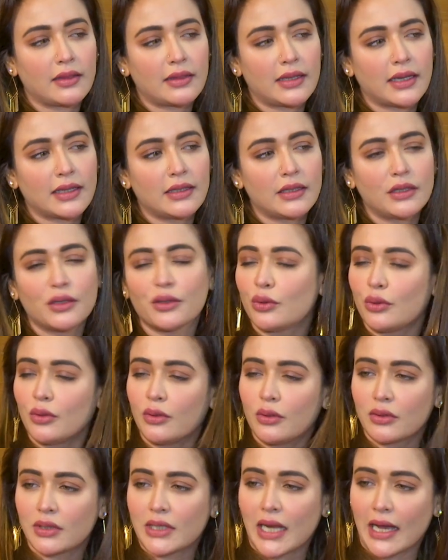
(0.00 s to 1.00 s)
তাদেরও তো
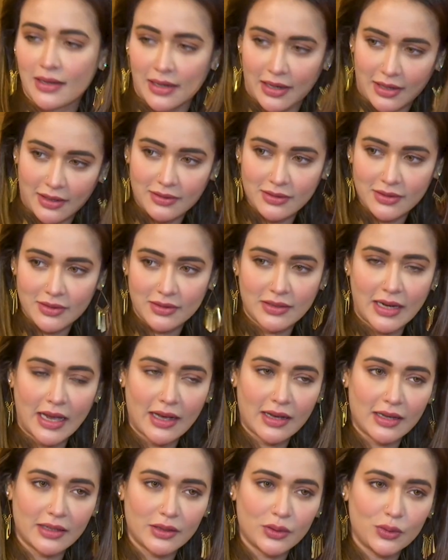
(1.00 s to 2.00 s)
টাকা
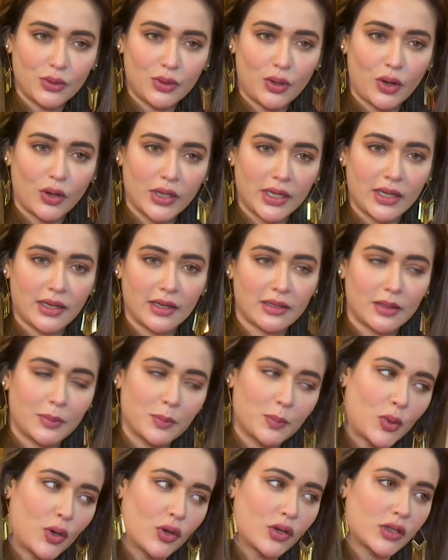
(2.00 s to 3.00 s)
টাকা তো অনেক
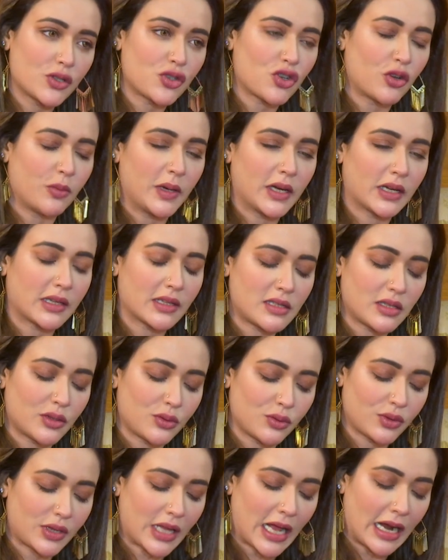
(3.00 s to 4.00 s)
ইম্পর্টেন্ট সবার কাছে
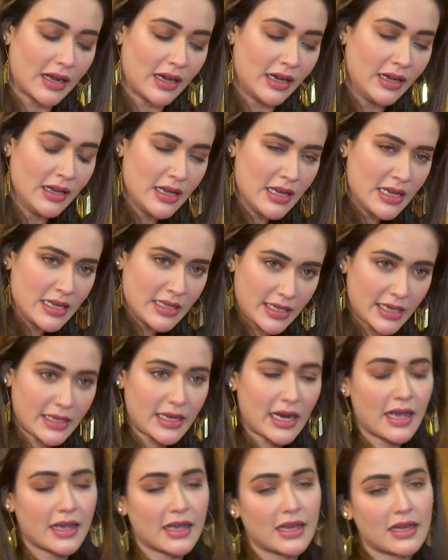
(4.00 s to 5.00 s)
তো তারা যে
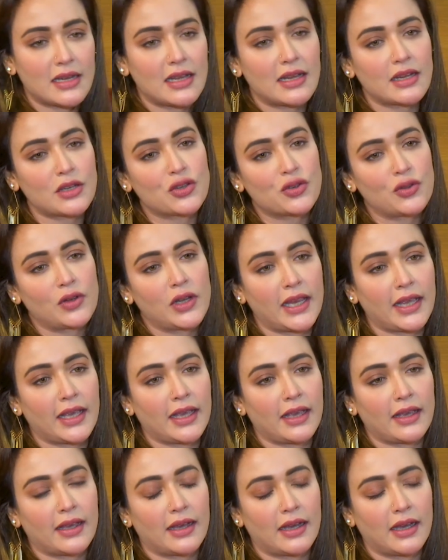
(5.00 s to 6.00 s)
টাকাটা আসলে
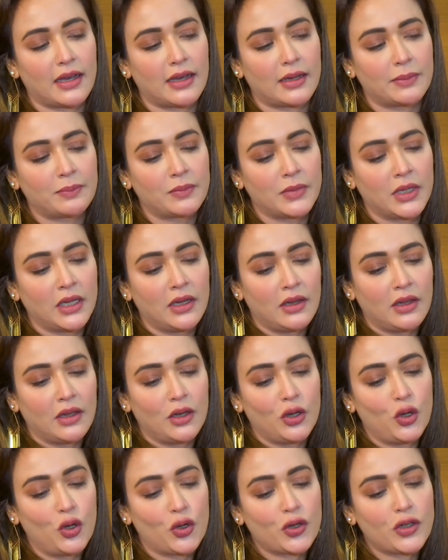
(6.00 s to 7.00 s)

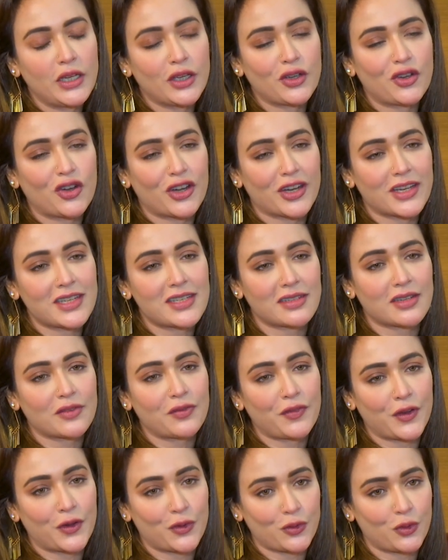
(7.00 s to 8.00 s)
লগ্নি করে সেটা
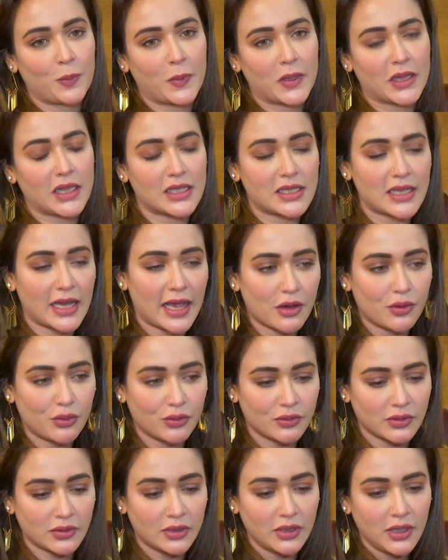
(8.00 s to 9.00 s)
ফেরতও পেতে চায় এখন